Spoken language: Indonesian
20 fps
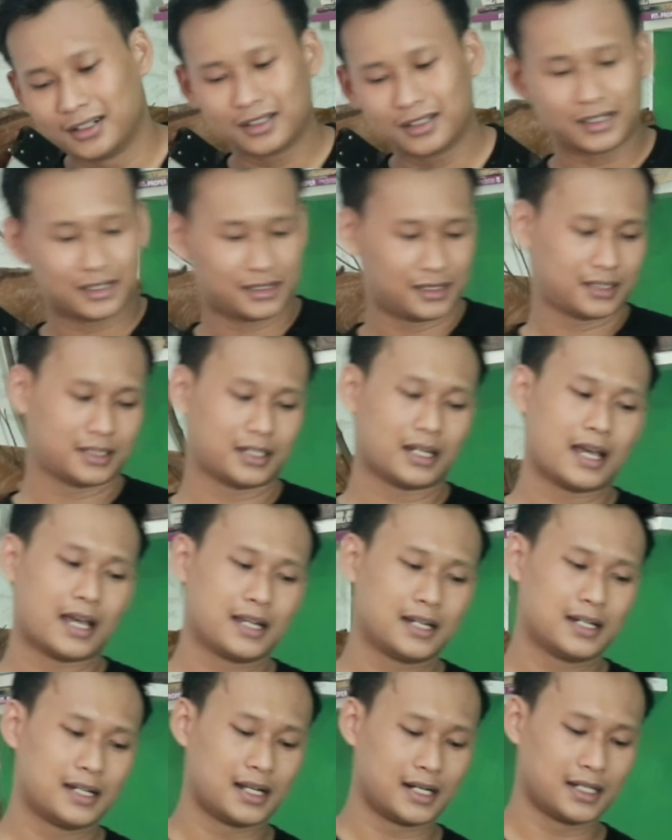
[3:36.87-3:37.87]
eh,
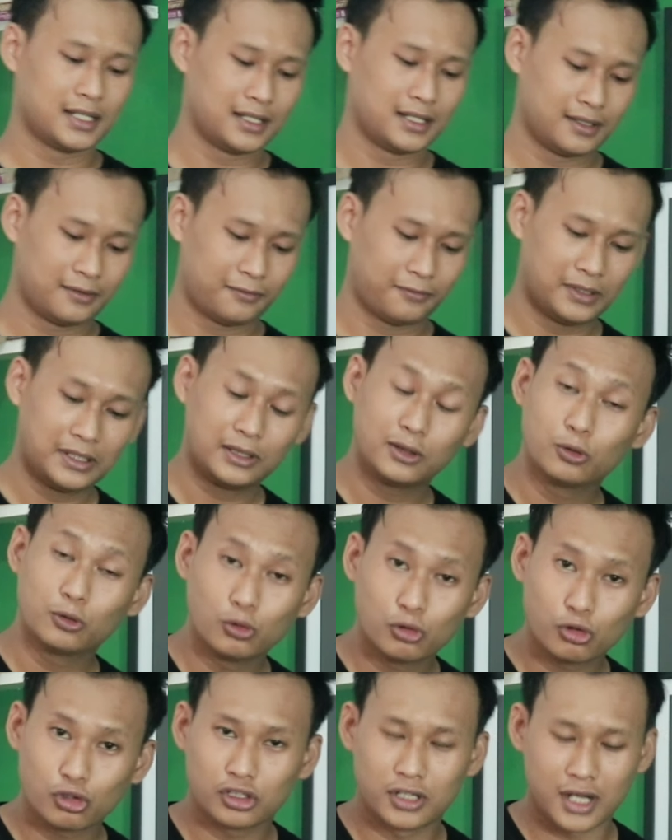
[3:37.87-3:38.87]
selain dari
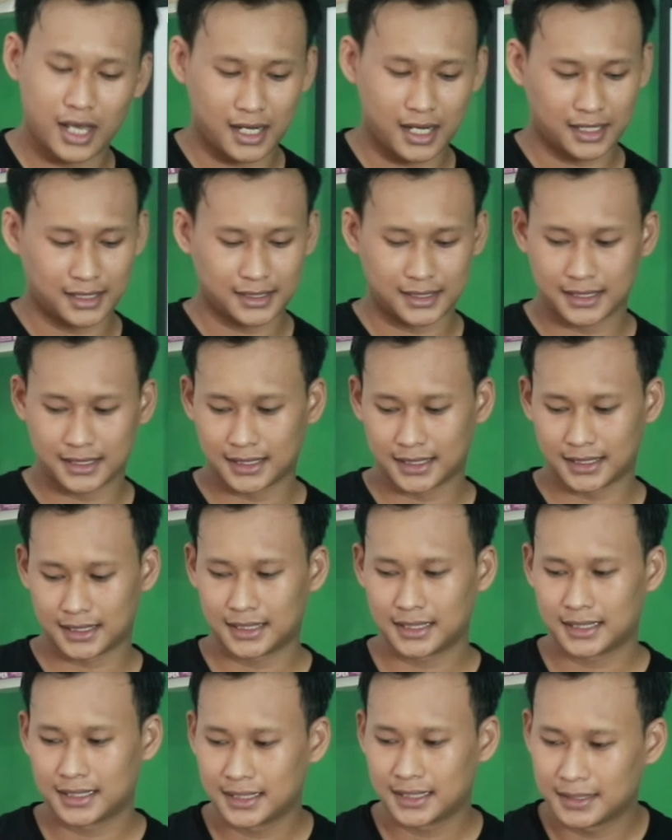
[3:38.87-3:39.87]
fitur dan
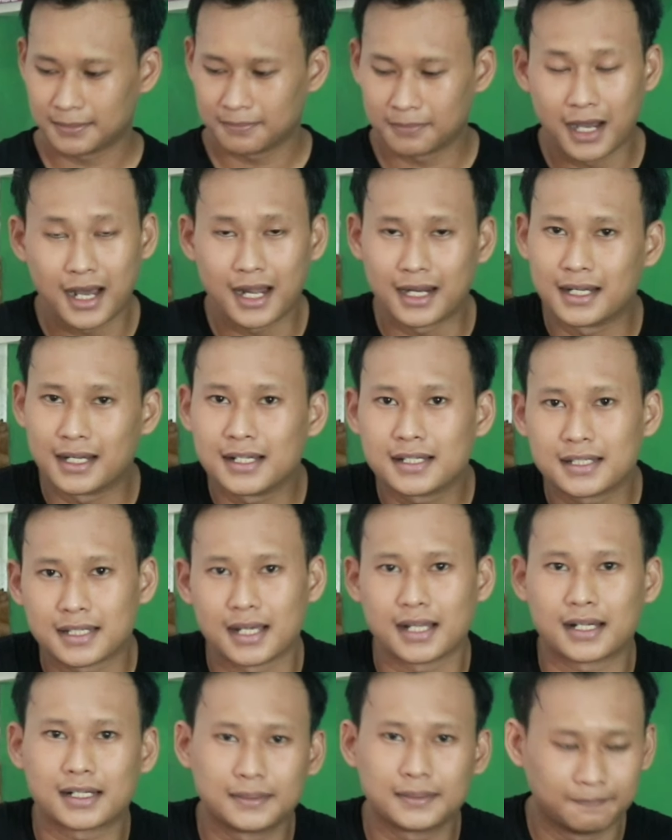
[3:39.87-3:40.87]
bahan
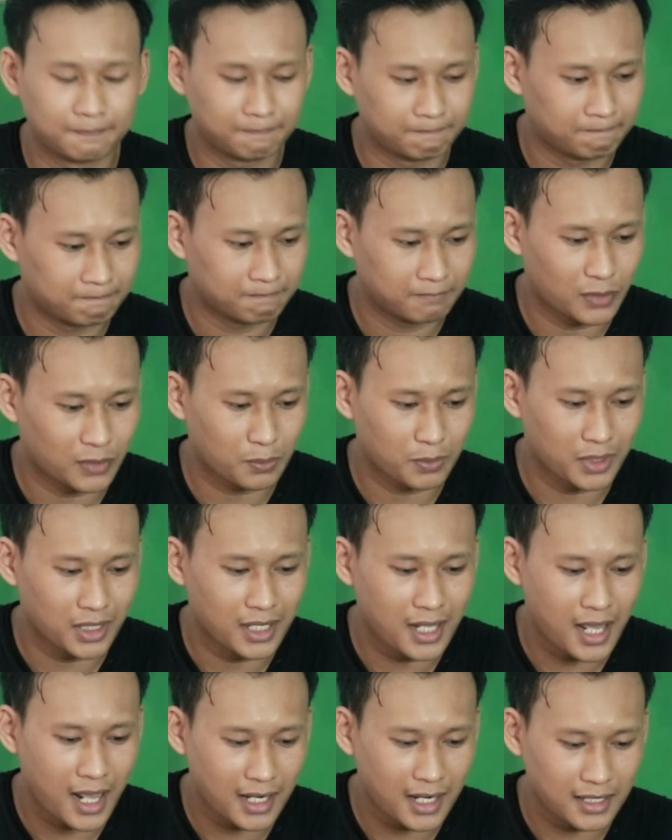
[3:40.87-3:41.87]
dasar
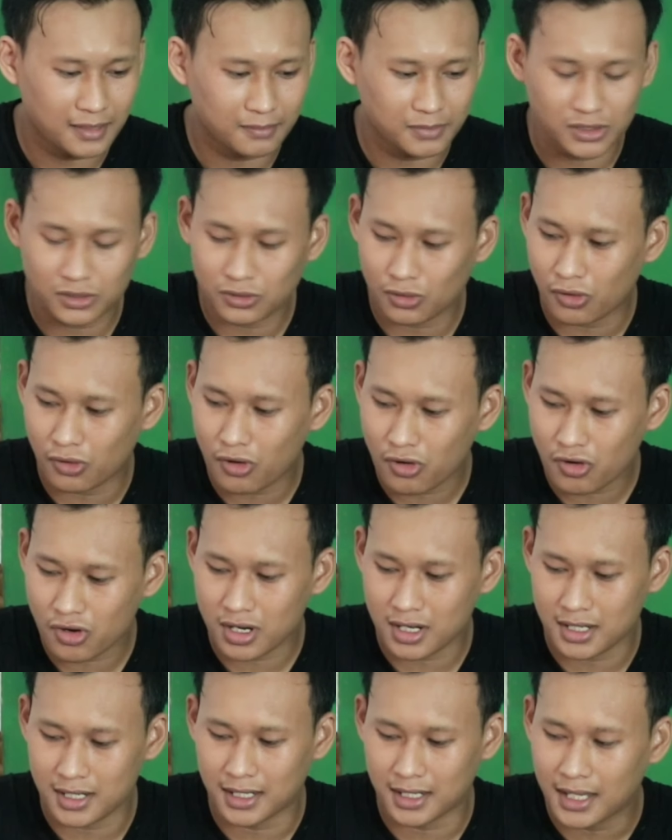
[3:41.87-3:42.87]
perbedaan yang
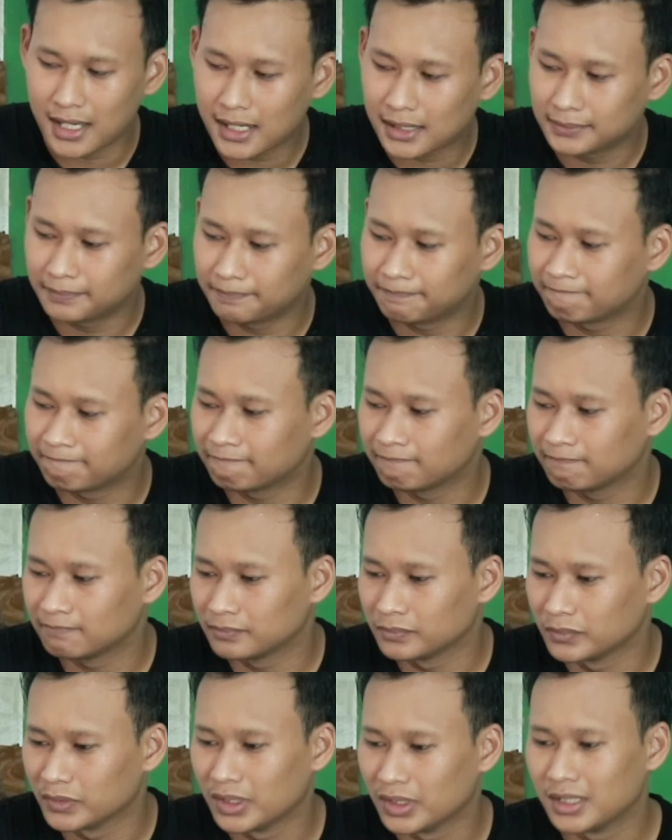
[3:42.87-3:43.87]
mencolok adalah
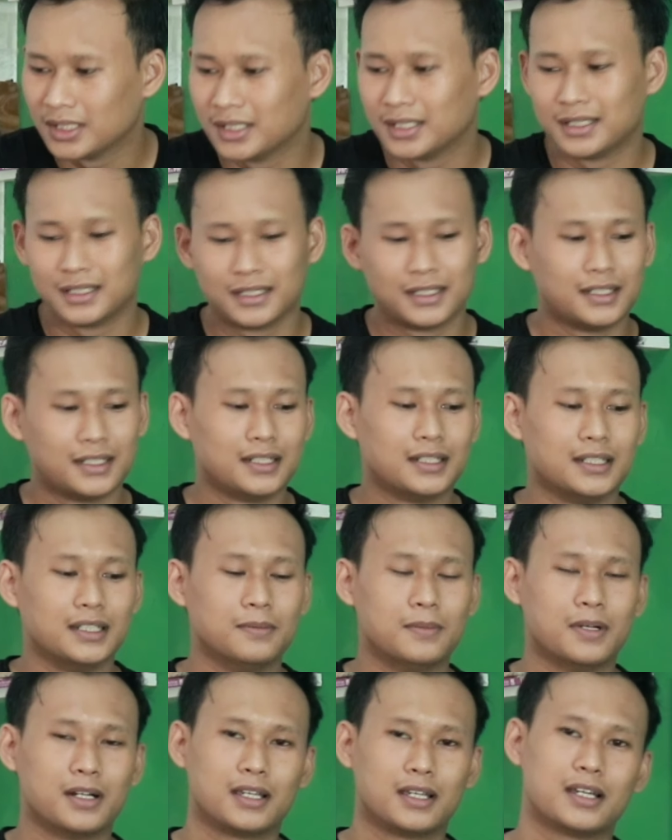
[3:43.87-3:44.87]

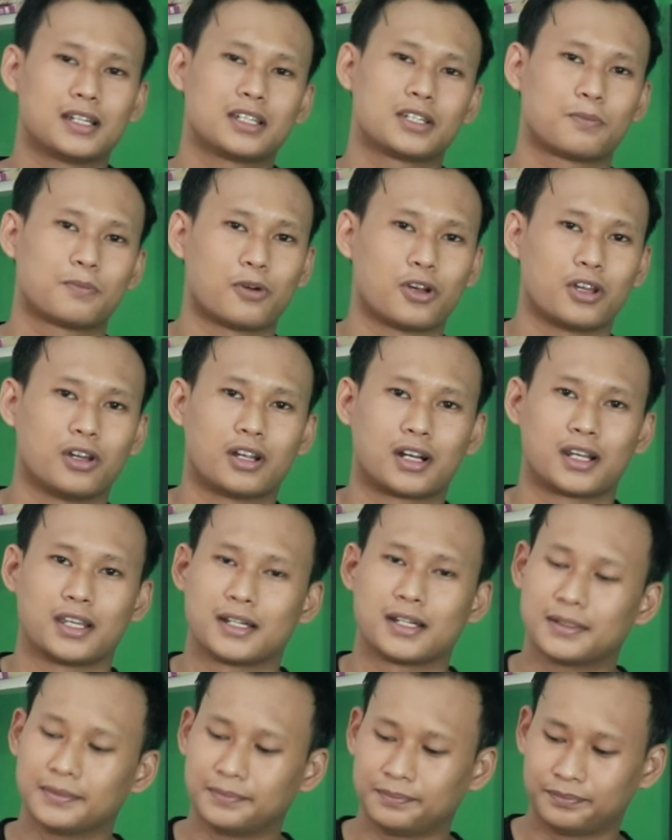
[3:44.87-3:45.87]
di bagian
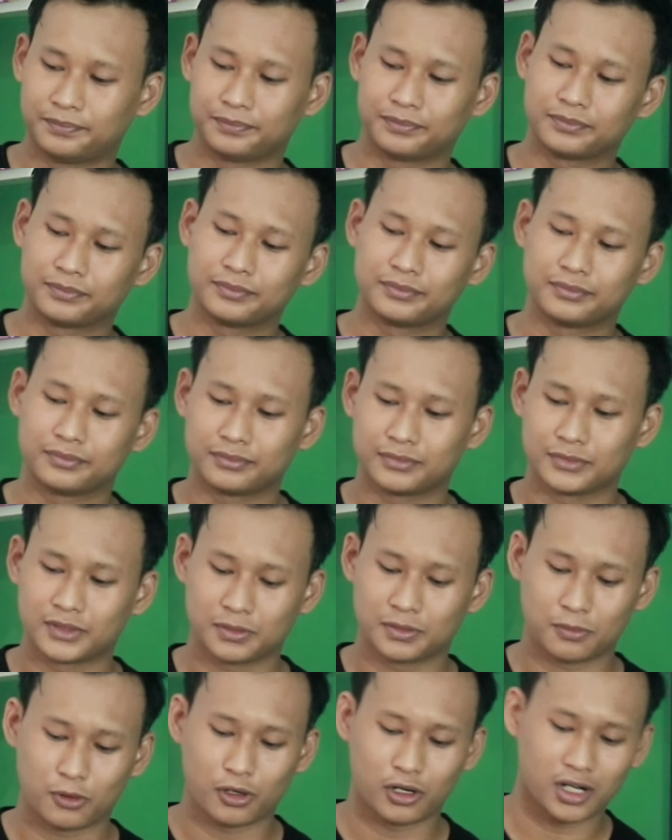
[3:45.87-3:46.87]
spoilernya
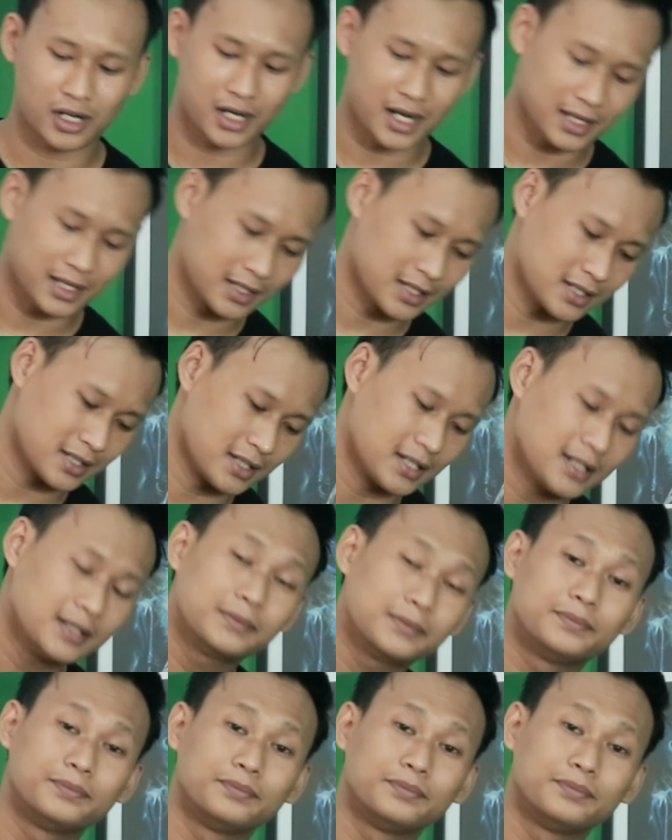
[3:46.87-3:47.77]
spoiler atasnya